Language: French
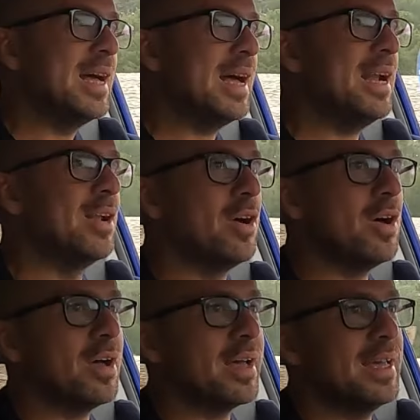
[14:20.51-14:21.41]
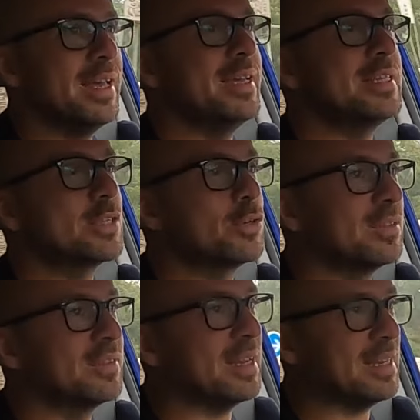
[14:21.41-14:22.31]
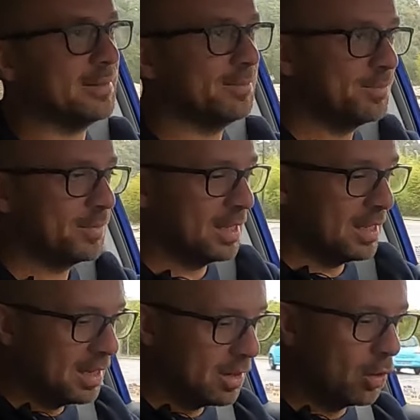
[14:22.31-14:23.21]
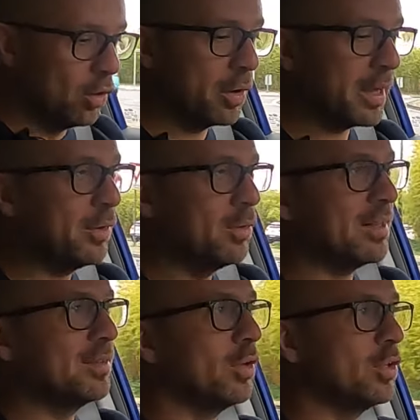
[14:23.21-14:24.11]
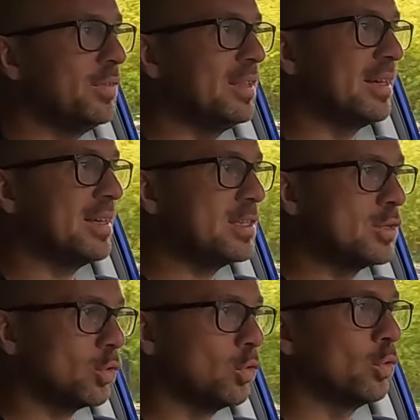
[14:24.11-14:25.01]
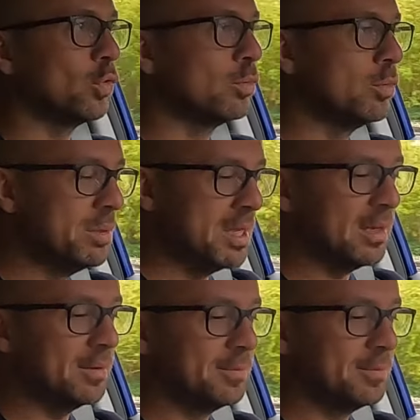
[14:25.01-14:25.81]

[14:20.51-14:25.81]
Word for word: Alors, est-ce que tu as le régulateur de vitesse sur ton automobile